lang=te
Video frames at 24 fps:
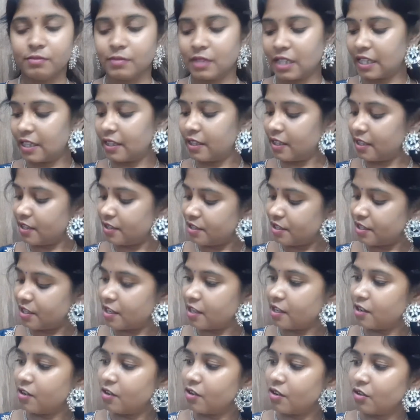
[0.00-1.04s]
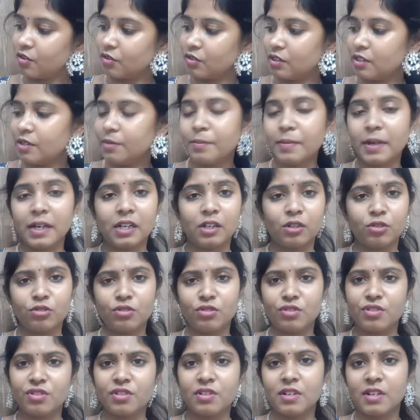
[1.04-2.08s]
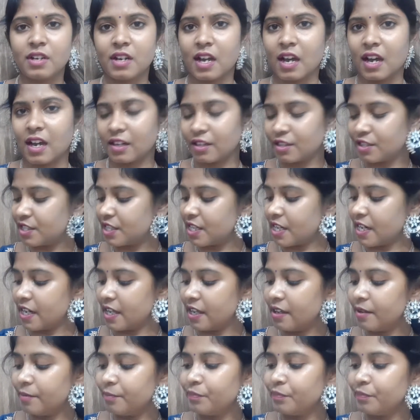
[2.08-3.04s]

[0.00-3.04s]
బ్రిక్ రెడ్ షేడ్లోనే ఉంది బట్ కొంచెం డార్క్ షేడే